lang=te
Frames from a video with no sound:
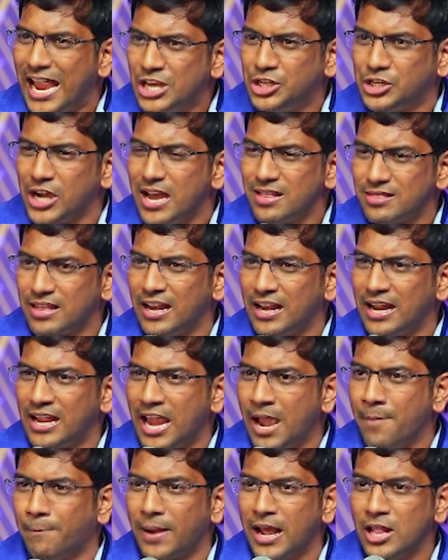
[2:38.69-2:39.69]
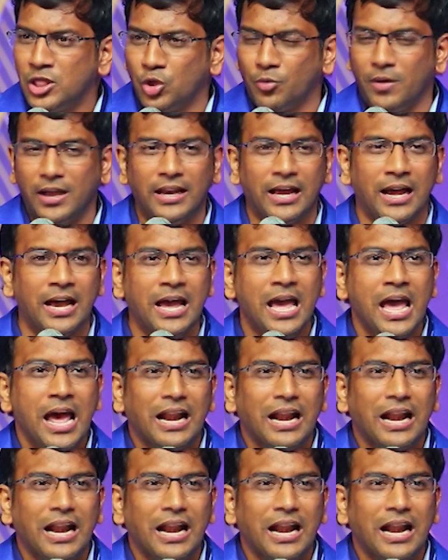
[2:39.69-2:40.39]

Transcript: ఏ జాతి అయినా ఏ ప్రాంతమైనా